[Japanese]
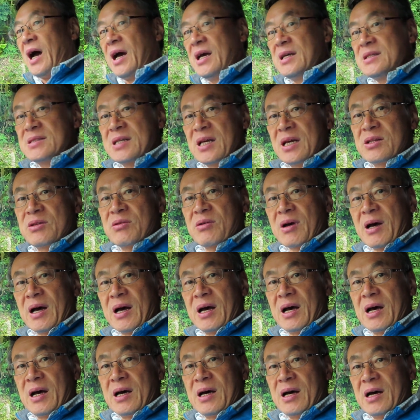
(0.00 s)
アイサイト
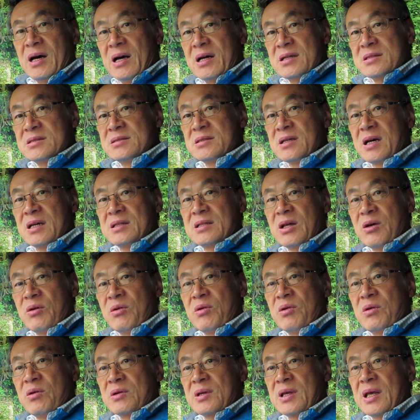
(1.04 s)
が姿
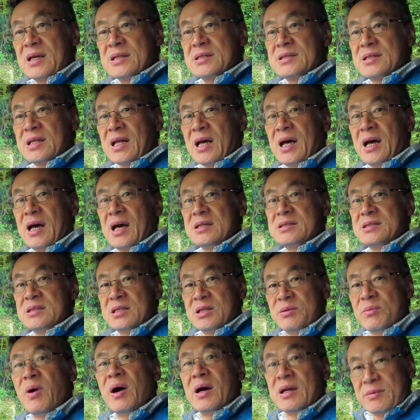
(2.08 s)
を消した時
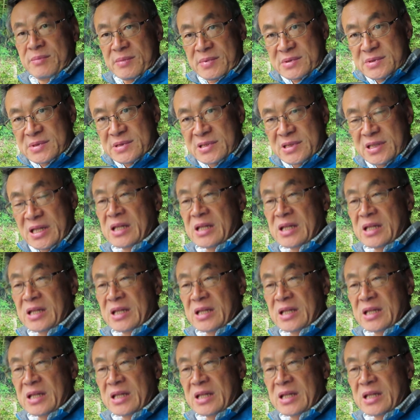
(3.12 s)
期もあります